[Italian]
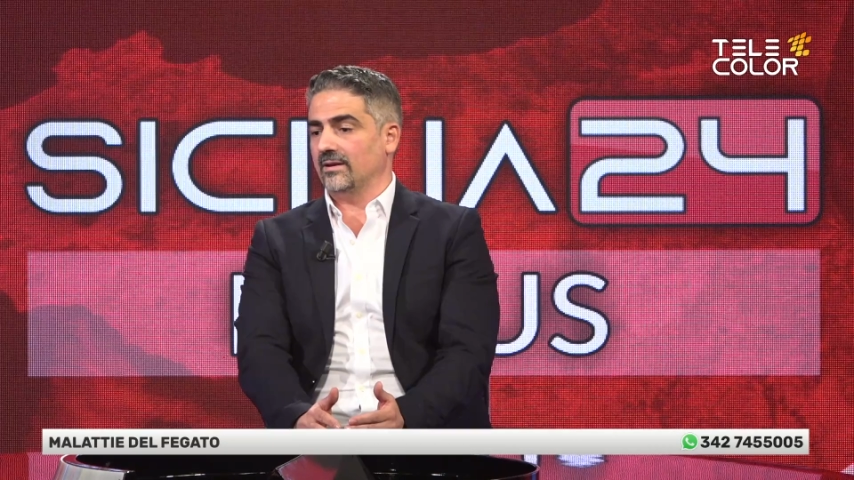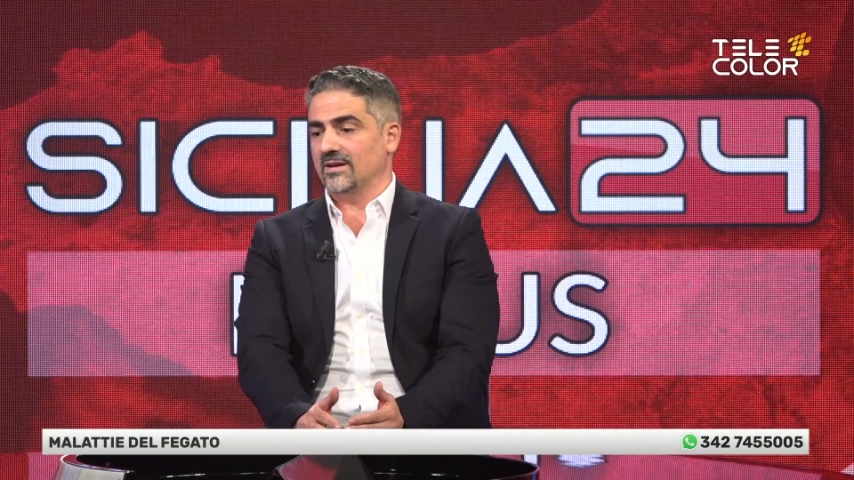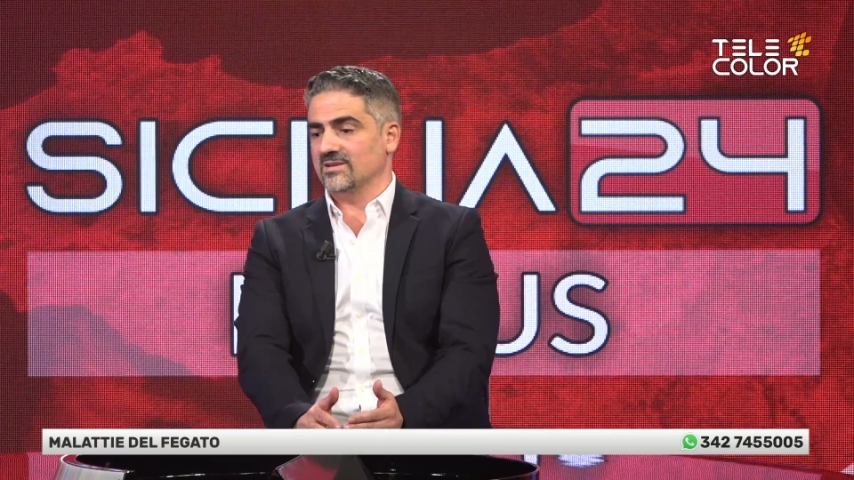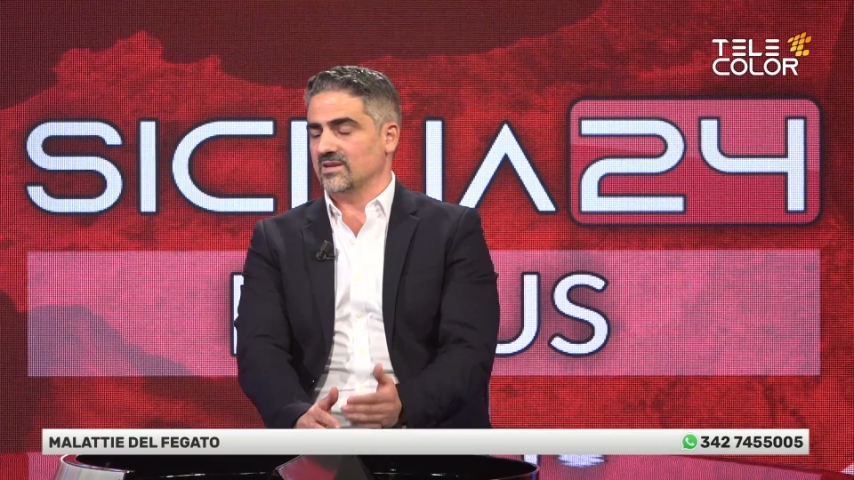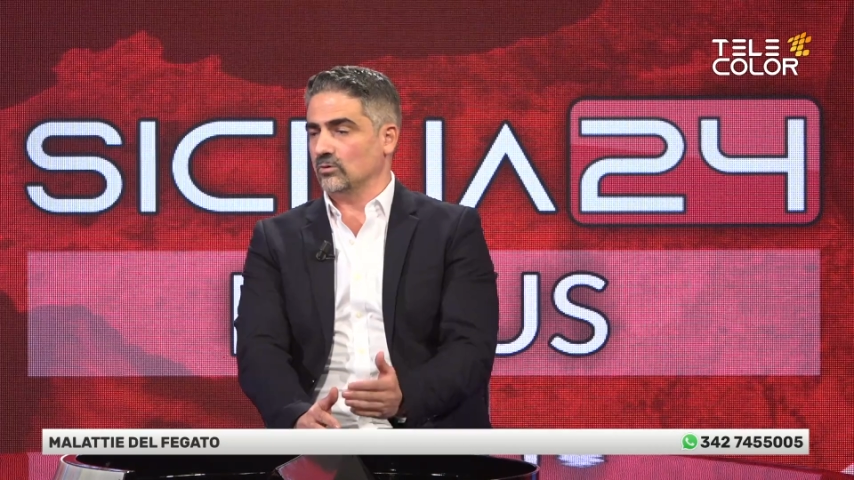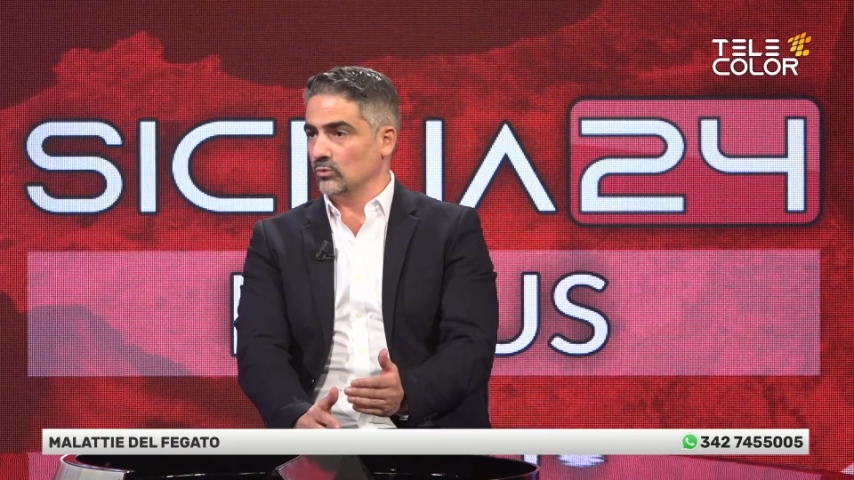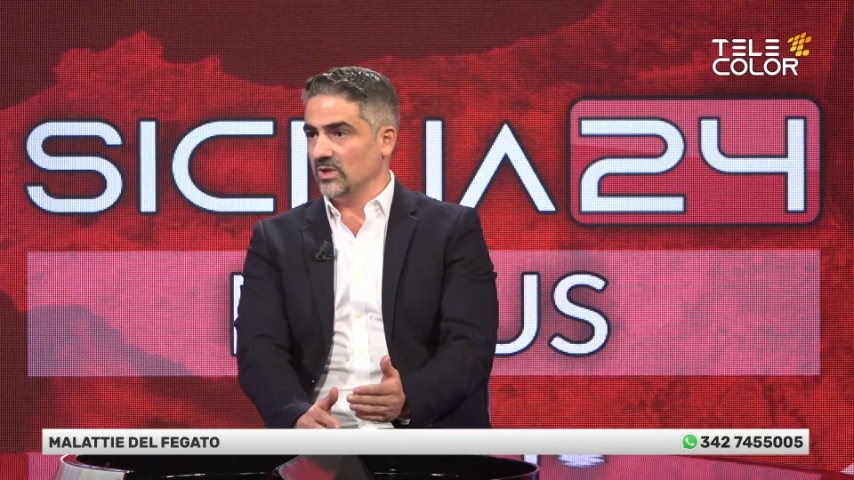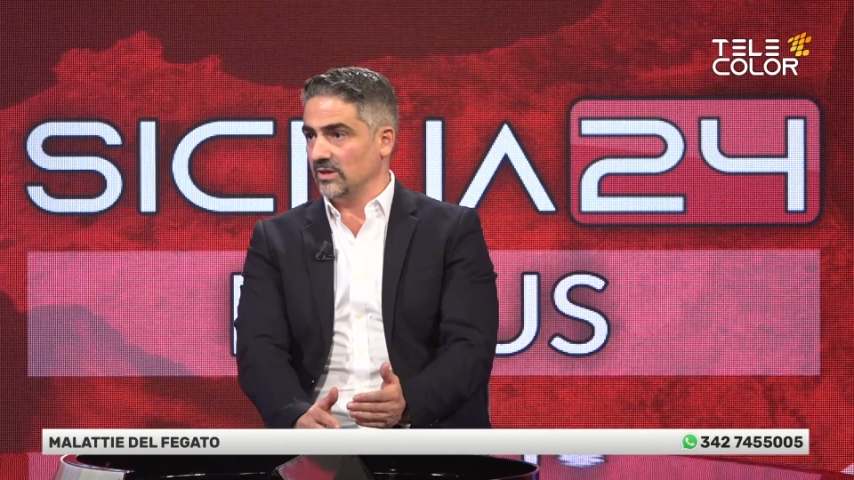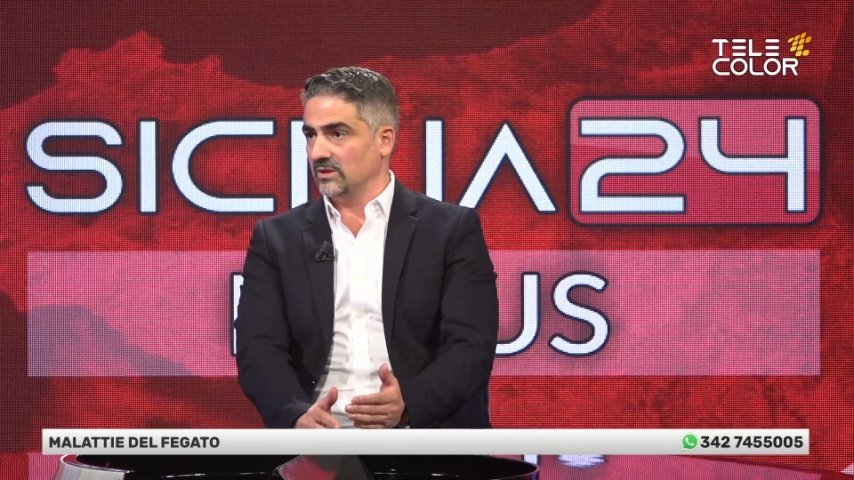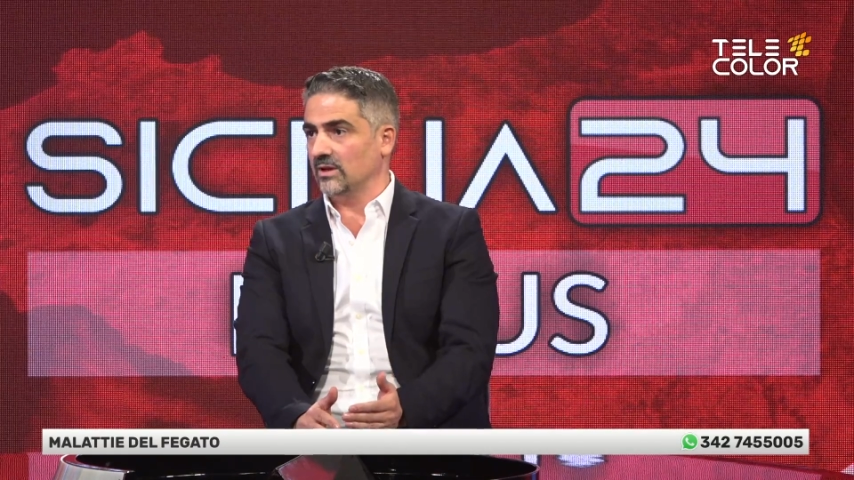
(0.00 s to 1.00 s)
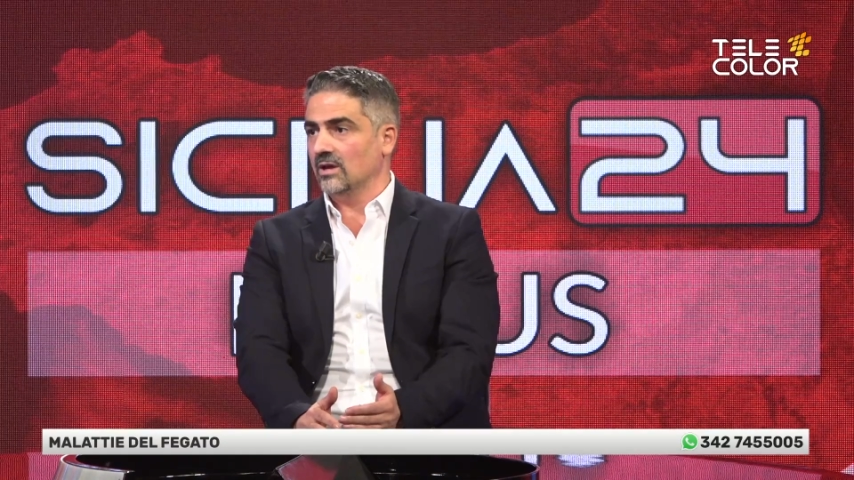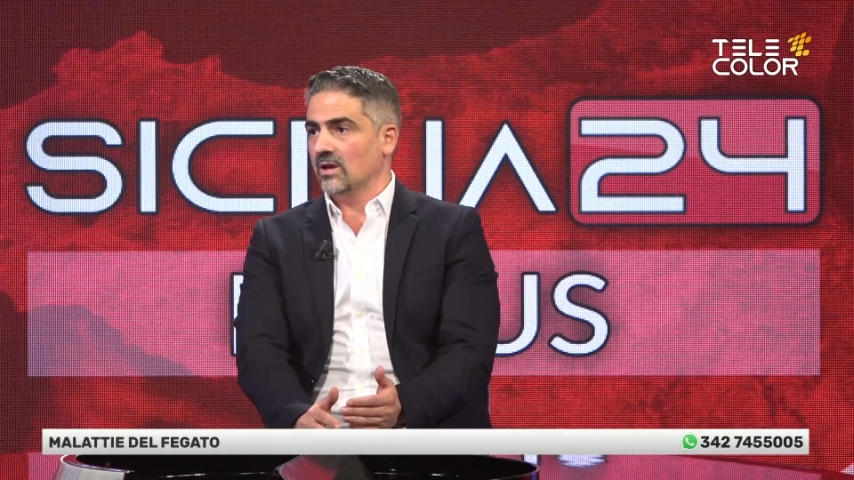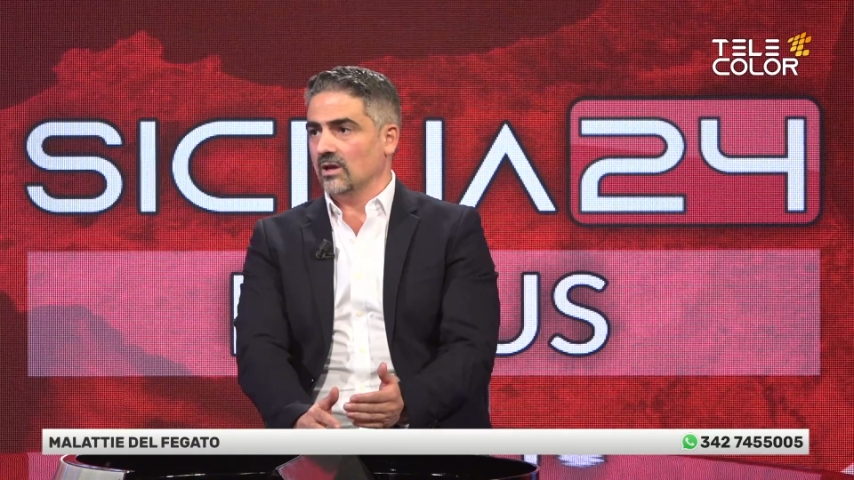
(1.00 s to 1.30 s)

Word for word: negli Stati Uniti,